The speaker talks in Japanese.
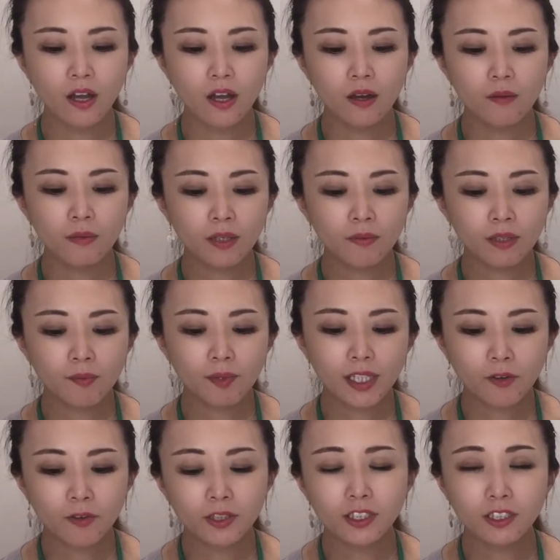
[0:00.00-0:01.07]
まだまだ見て
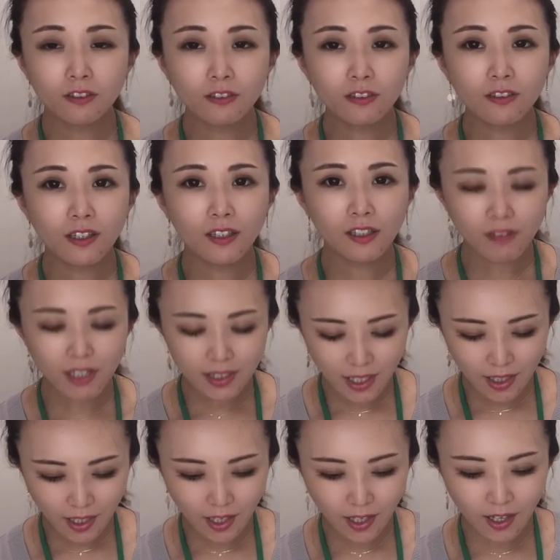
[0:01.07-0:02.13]
ほしいよという方はぜ
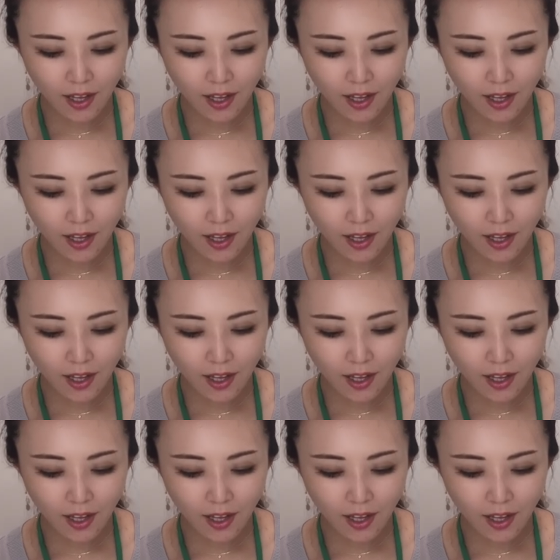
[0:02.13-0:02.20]
ひ、